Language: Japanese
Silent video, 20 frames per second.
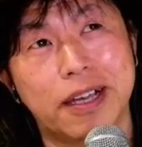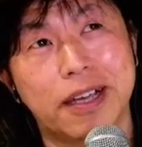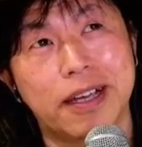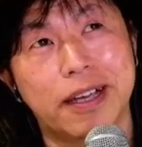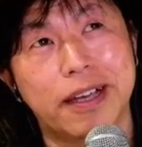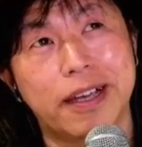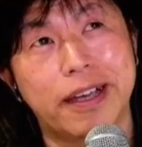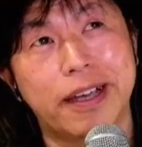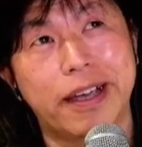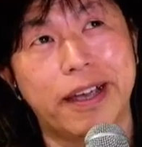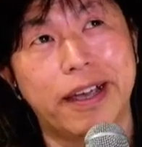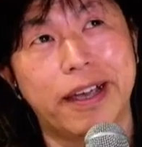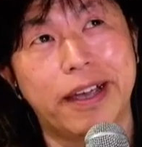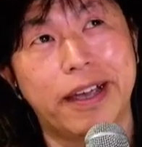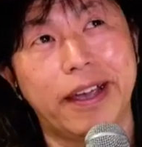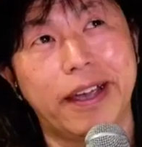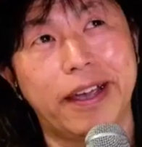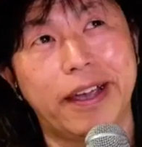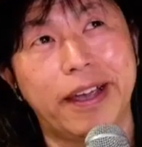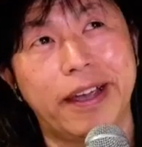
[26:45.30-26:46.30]

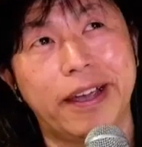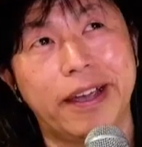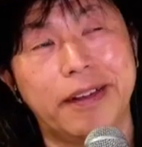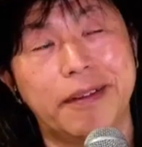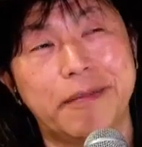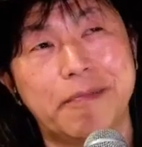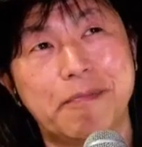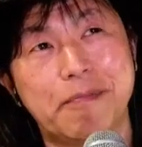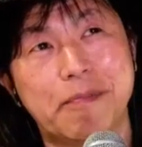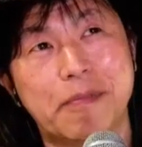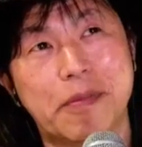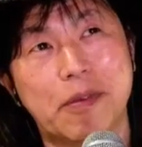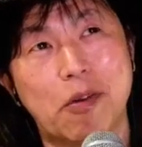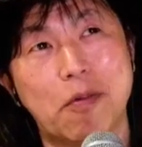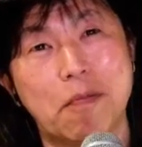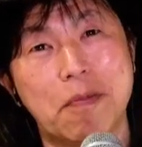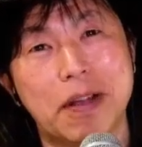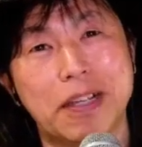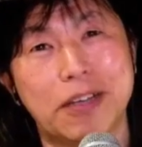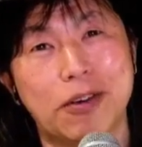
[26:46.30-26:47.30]
えー、
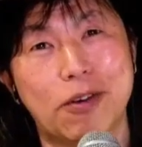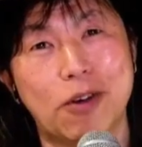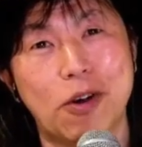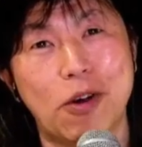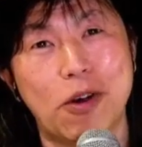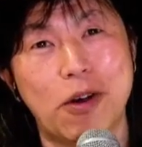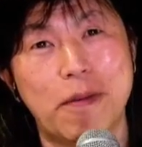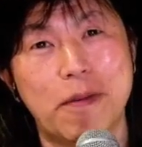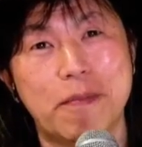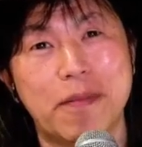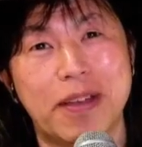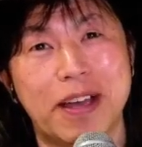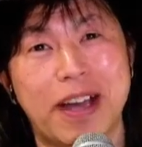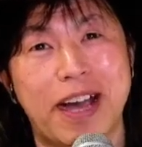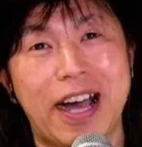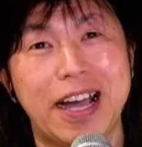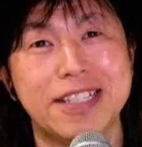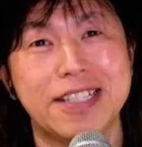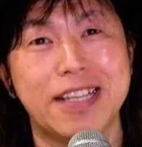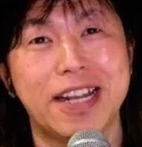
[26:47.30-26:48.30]
ほんまにこう
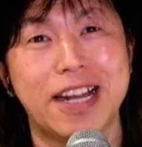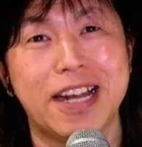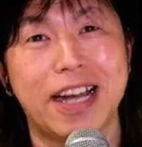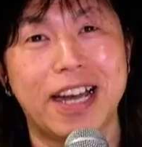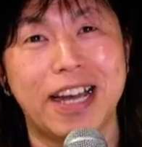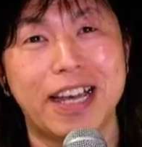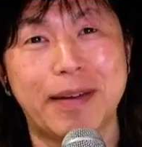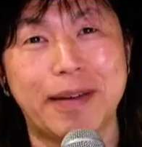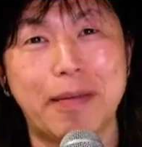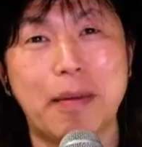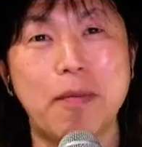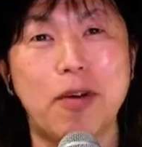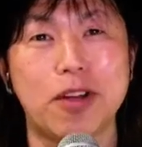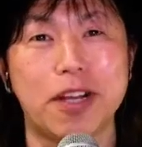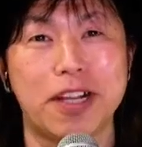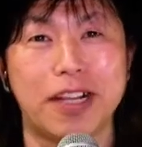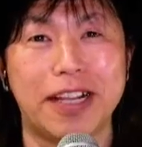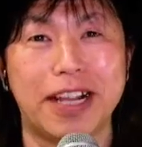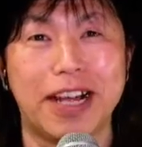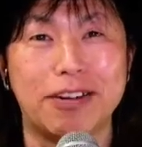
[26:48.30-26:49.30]
灰皿が山盛
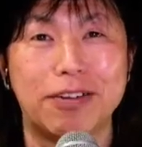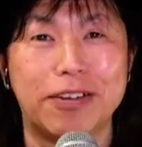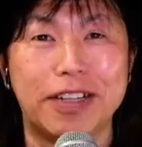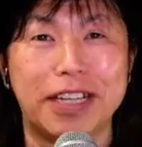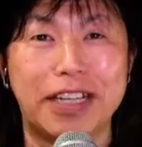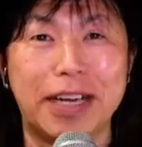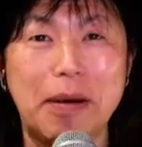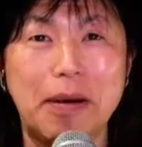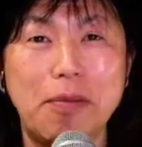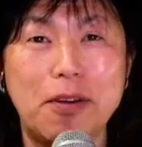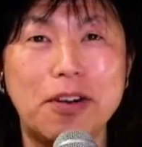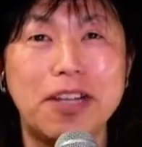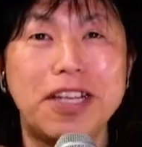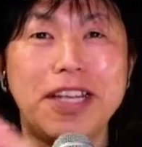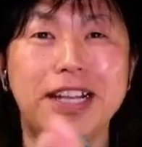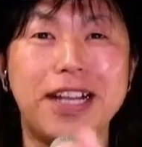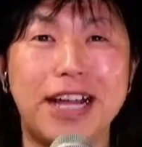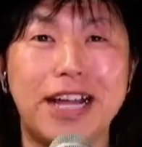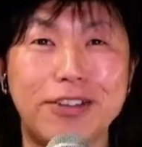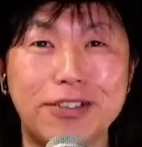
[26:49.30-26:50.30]
りになる山盛り
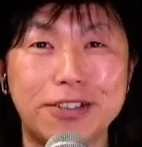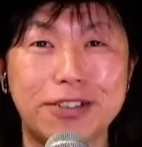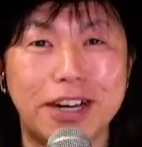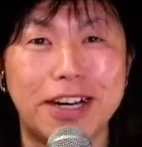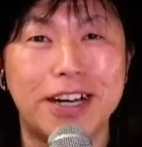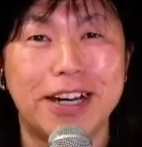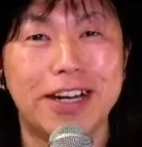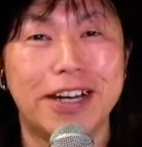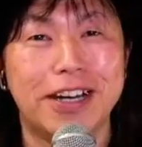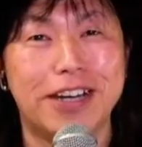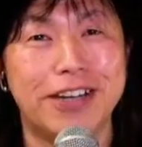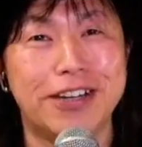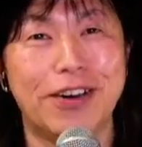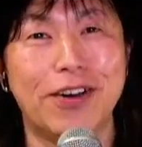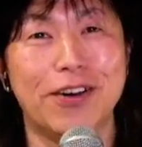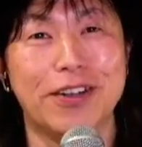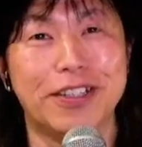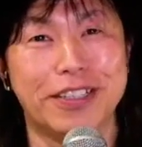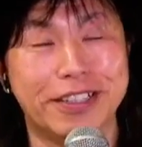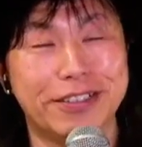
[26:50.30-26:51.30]
になる
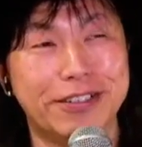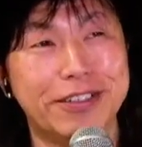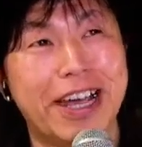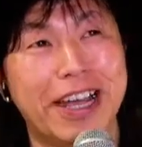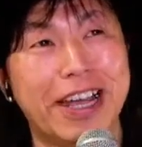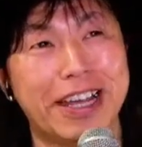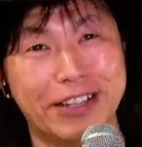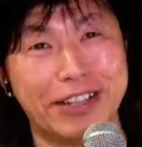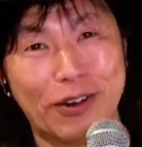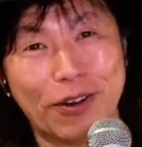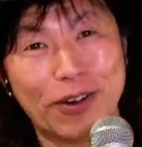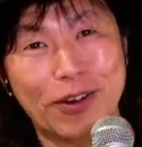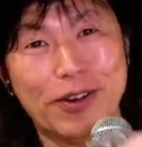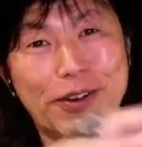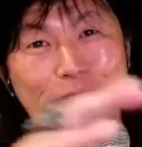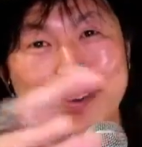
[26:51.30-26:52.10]
ようにぐらいの